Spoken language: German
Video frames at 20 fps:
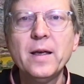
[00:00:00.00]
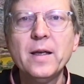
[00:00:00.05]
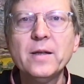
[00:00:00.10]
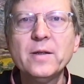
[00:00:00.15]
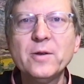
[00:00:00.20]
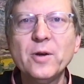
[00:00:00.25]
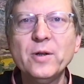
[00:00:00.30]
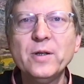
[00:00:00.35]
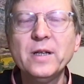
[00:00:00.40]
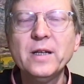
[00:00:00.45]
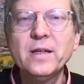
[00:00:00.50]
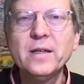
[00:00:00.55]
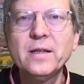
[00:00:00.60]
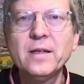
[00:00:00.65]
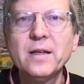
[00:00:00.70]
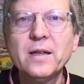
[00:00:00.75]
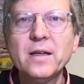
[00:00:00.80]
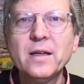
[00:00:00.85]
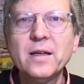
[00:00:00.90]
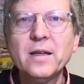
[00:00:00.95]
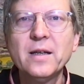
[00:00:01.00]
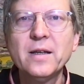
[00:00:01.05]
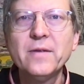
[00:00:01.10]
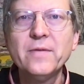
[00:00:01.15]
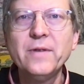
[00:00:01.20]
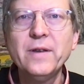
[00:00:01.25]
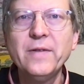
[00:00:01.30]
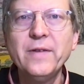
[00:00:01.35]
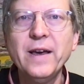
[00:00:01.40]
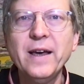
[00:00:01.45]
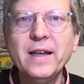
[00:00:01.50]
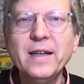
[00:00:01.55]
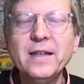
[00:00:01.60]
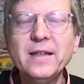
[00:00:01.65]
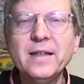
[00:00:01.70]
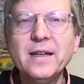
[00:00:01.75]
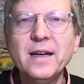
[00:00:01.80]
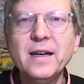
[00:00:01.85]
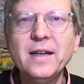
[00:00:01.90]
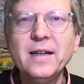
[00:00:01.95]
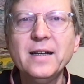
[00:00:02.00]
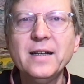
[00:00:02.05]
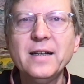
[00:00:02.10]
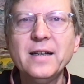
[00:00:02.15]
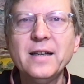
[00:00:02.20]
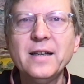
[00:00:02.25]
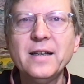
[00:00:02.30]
sondern wir werden da